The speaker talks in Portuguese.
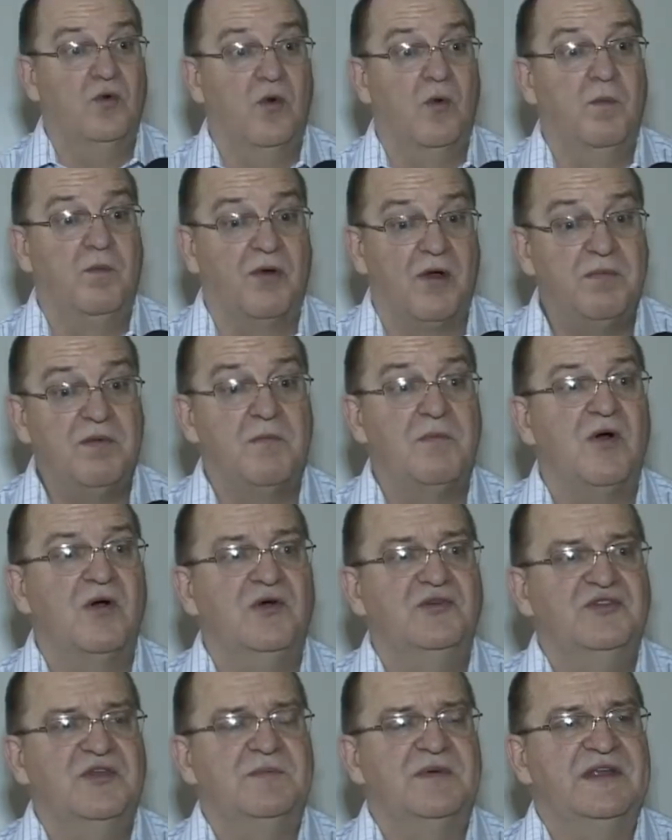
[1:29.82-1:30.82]
O próprio
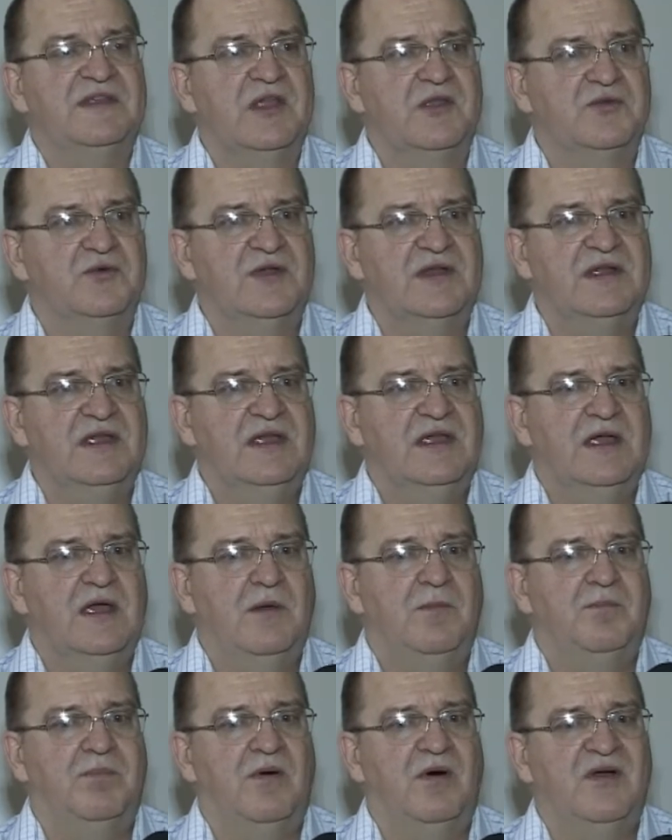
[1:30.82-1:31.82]
balcão do empreendedor
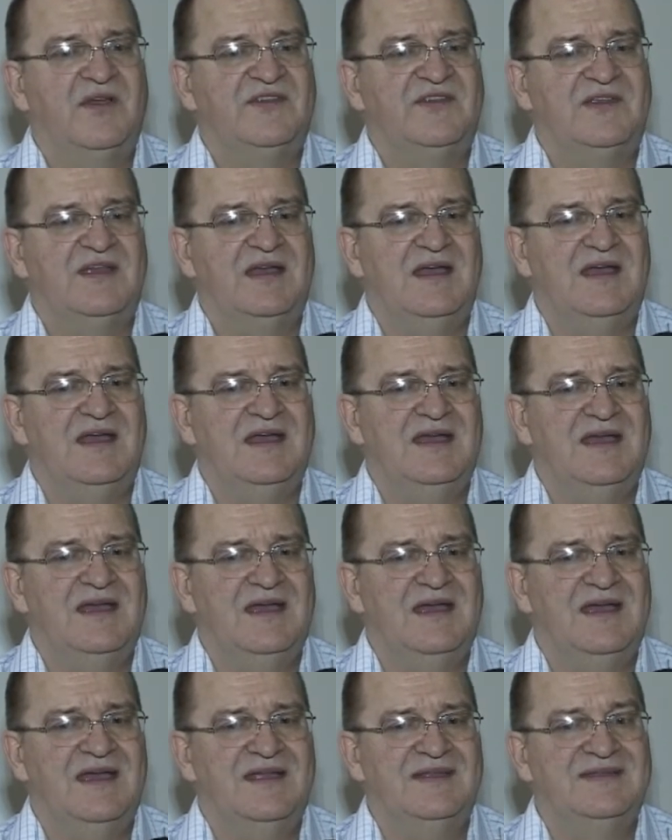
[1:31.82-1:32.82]
possa
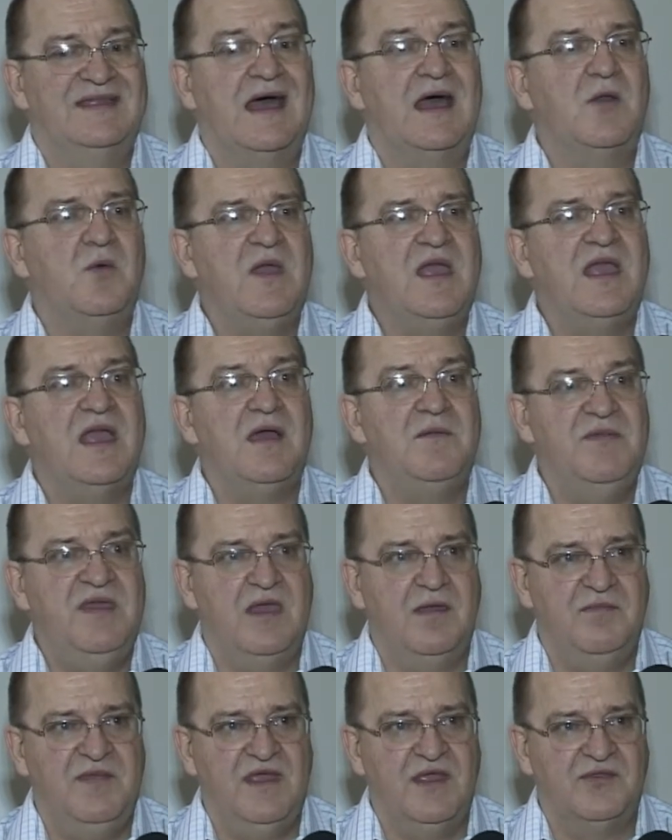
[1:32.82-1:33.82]
eh, dar o um
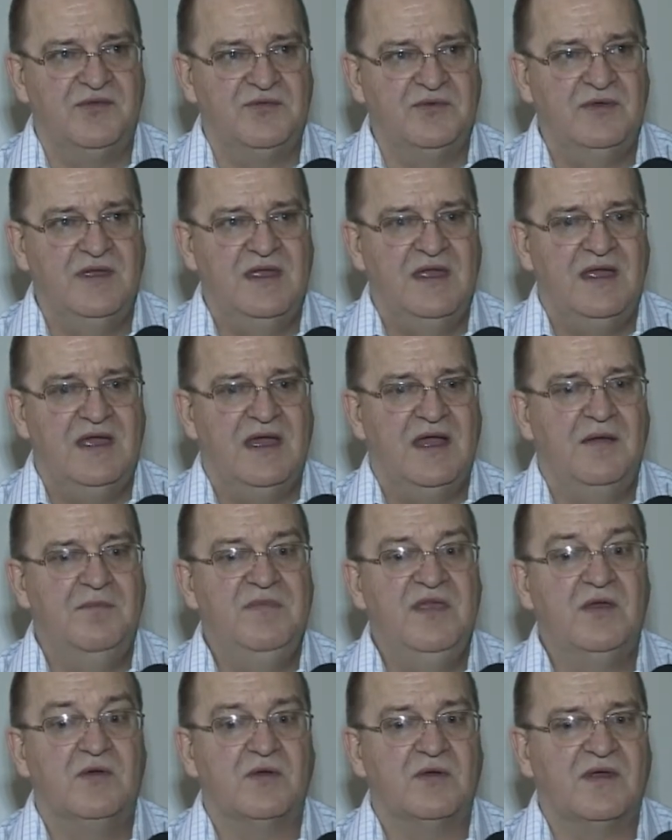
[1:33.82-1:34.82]
encaminhamento a
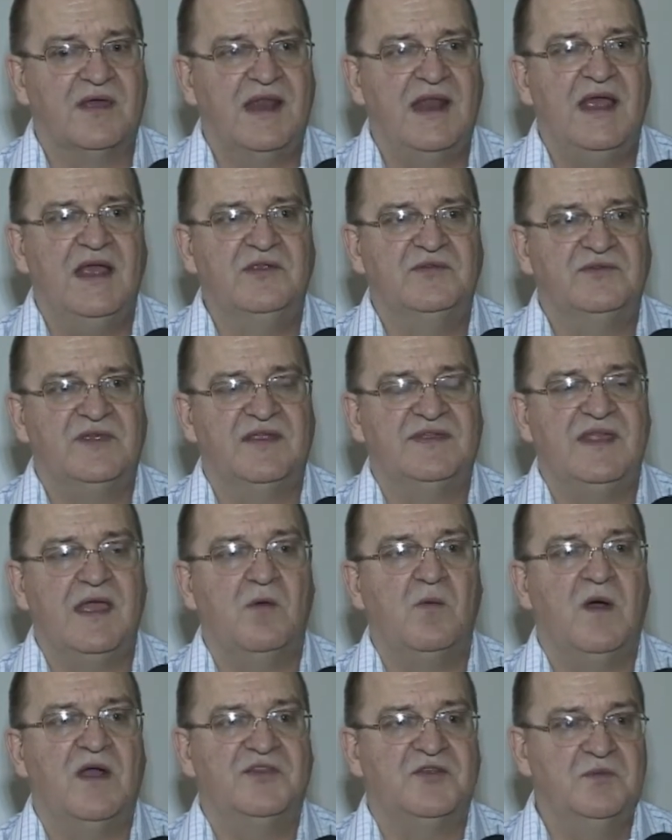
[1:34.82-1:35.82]
microcréditos até
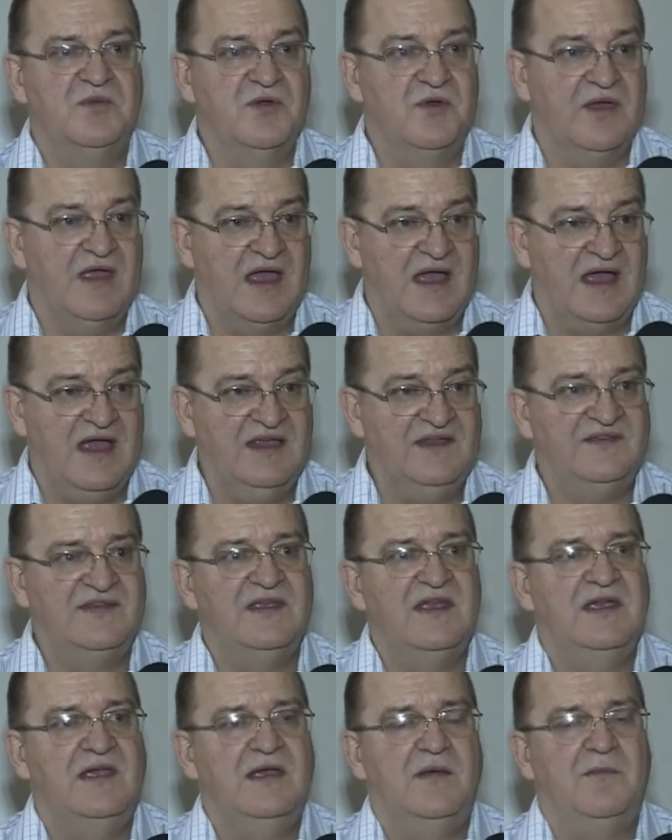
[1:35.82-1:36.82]
4 mil reais
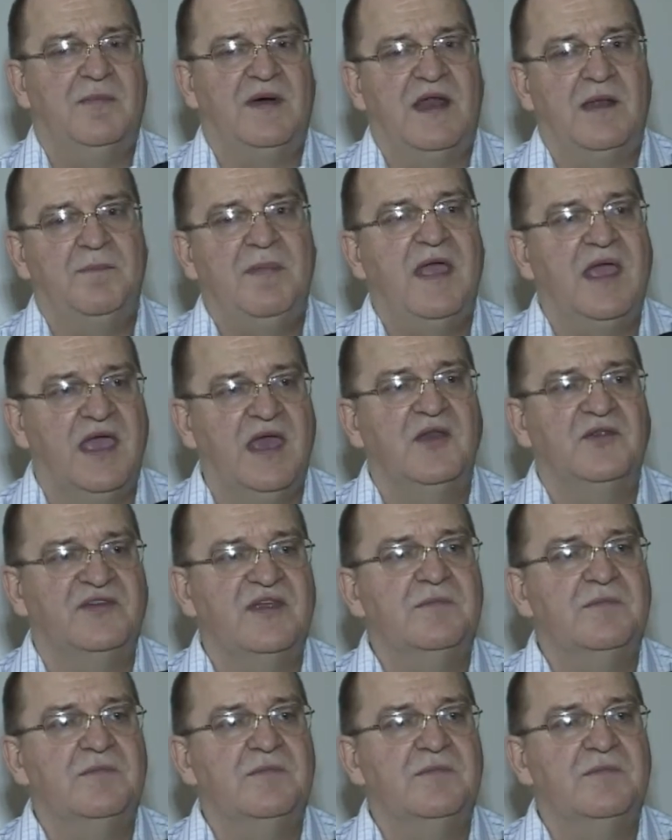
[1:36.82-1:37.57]
para pequenos